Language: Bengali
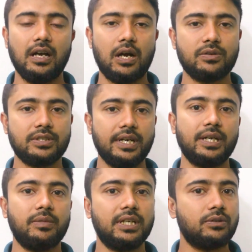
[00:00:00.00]

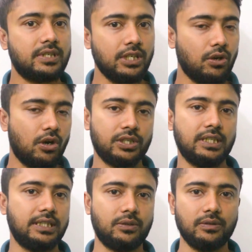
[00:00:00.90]
আউটস্ট্যান্ডিং মানে হচ্ছে
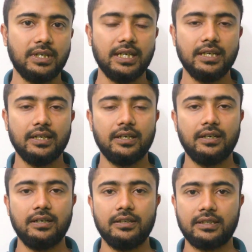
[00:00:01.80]
অসাধারণ
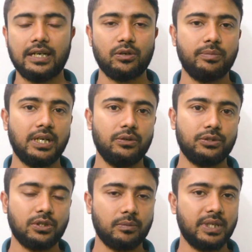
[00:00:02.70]
কারো ভালো
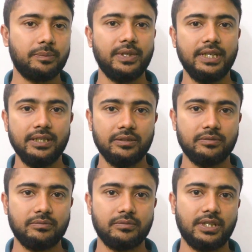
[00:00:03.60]
সংবাদ পেলে
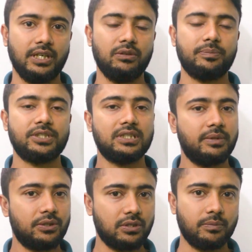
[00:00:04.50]
কেউ আপনার সাথে
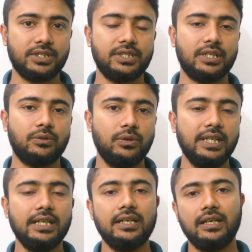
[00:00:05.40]
ভালো সংবাদ শেয়ার
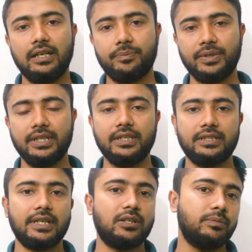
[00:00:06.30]
করলে আপনি
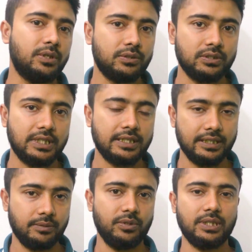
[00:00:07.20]
তাকে অভিনন্দন জানাতে
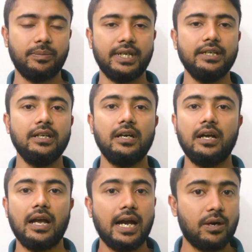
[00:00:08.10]
এটা বলতে পারেন
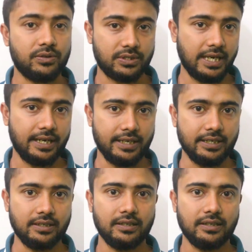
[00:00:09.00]
আউটস্ট্যান্ডিং